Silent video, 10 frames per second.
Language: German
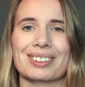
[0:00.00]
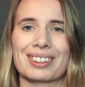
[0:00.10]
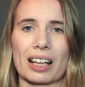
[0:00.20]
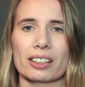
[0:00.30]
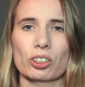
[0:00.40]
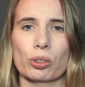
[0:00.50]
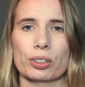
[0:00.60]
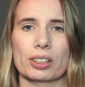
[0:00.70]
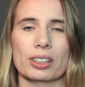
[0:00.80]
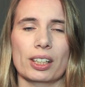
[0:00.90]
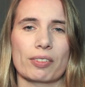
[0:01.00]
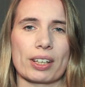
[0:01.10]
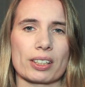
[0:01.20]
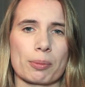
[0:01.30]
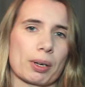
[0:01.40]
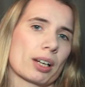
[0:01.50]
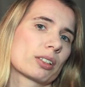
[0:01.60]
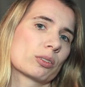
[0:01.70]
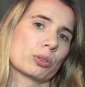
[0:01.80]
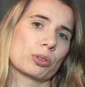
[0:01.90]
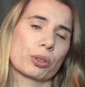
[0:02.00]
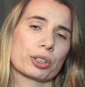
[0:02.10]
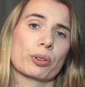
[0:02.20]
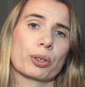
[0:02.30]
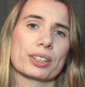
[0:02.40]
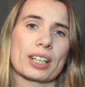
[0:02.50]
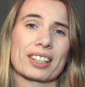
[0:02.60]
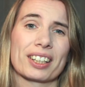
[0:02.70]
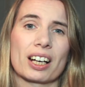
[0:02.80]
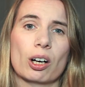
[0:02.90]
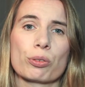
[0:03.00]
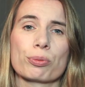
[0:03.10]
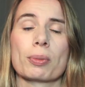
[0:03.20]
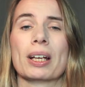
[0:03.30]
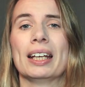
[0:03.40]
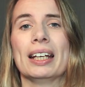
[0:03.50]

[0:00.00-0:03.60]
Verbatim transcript: dann solltet ihr weitermachen und euch neue Technik kaufen.